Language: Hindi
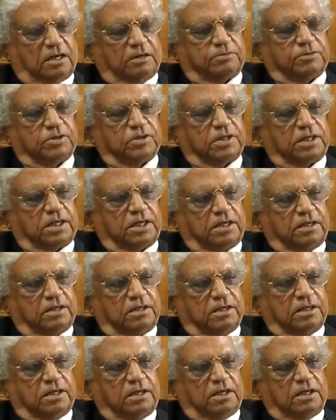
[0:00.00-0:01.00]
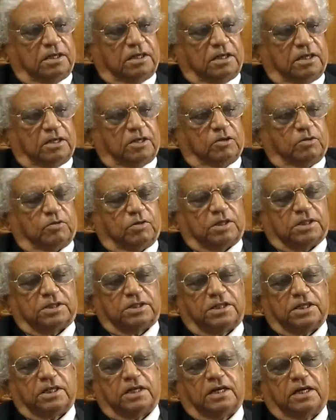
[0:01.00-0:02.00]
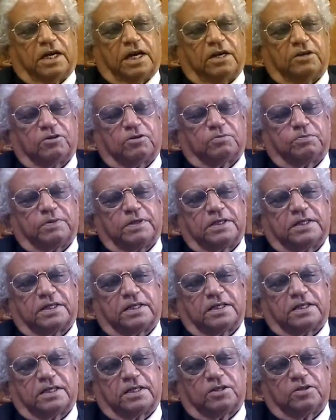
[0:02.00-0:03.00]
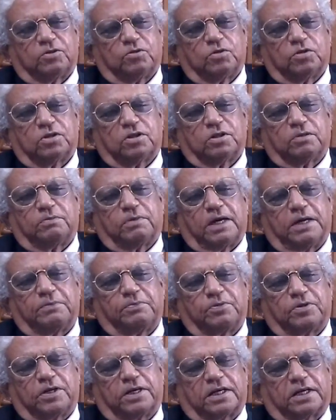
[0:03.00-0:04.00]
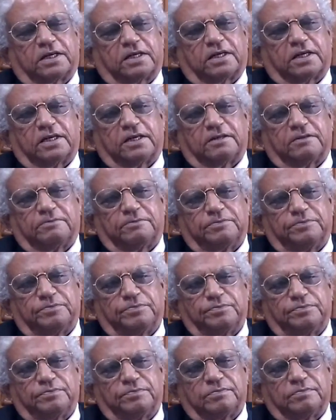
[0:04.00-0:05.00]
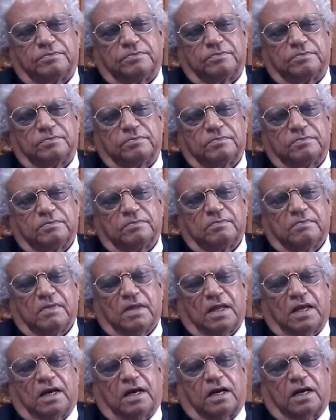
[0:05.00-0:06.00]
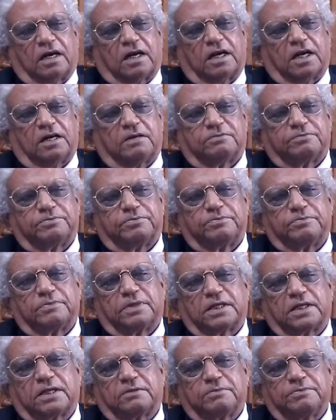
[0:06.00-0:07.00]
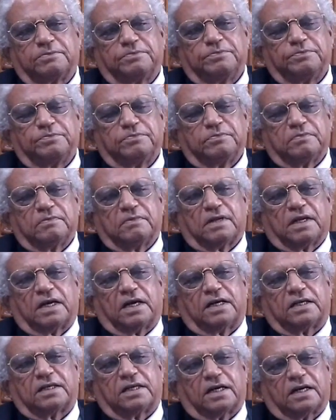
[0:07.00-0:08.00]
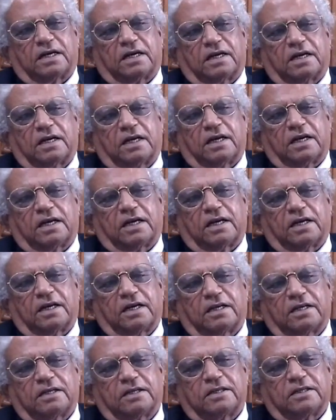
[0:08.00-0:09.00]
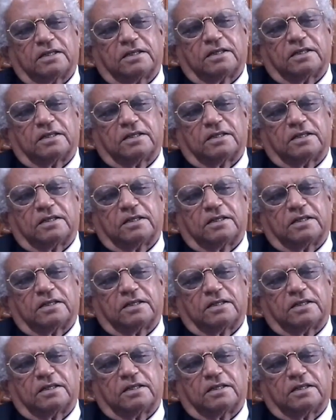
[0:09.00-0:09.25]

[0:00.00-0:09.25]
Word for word: आप जो है वो अच्छी गाय उत्पन्न करिए दूध तो बाई प्रोडक्ट है हम्म। हम्म। अगर आप मतलब ऐसा कर रहे हैं कि